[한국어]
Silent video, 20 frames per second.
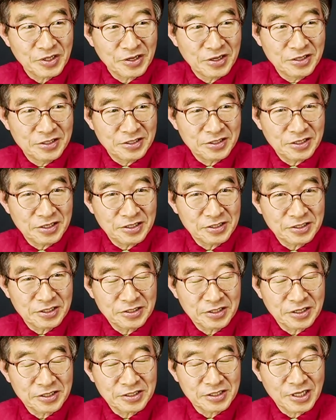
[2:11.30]

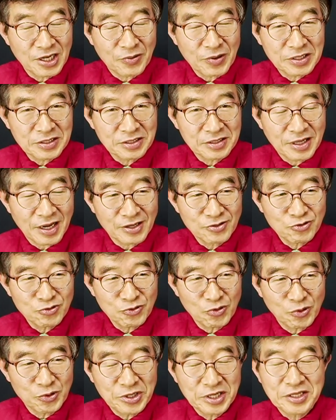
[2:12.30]
을지서적에서 나왔던 아주
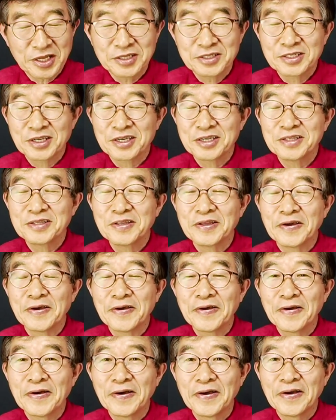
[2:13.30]
오래된 책인데
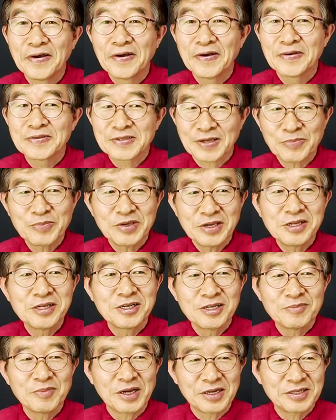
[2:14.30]
참
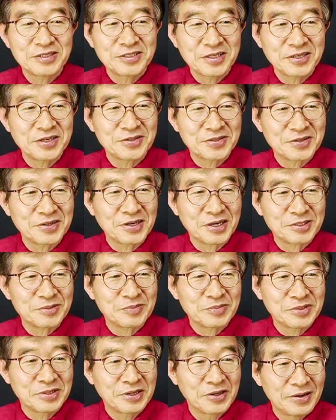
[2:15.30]
읽을 만한 책이었던 것
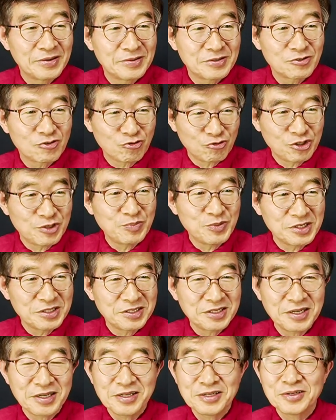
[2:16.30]
같습니다. 수십 년
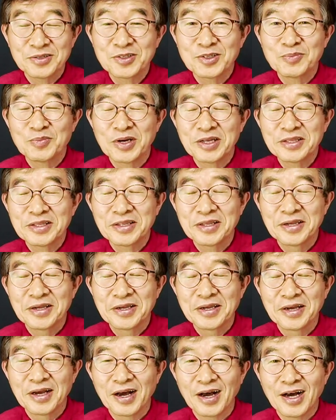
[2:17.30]
전에 읽었지만
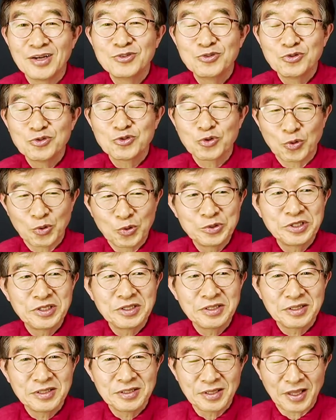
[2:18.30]
아주
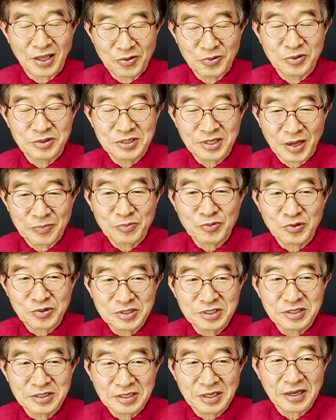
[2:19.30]
좋은 내용을 담고
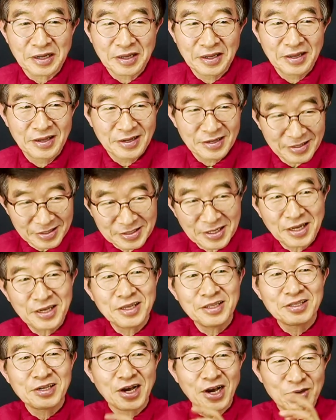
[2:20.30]
있었다. 그사이
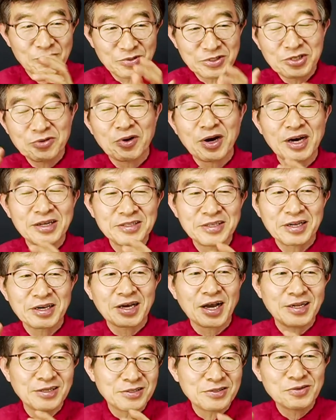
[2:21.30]
이제 아버지와 아들의
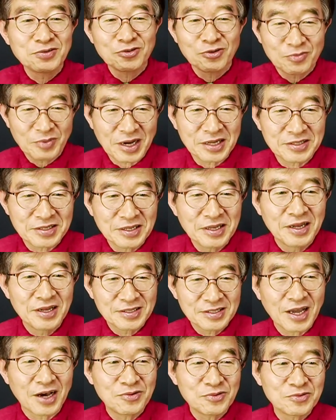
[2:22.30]
갈등도 많이
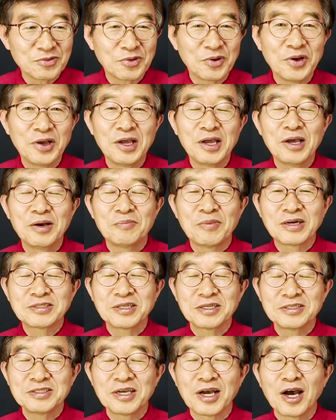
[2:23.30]
다루고
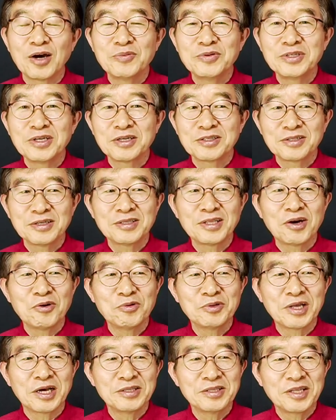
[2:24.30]
막상 이제 아버지가
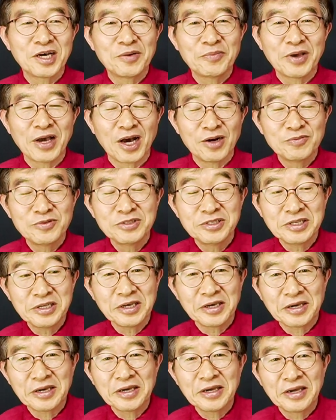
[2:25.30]
떠나고 난 다음에
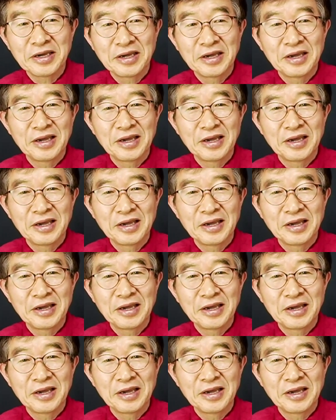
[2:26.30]
아버지의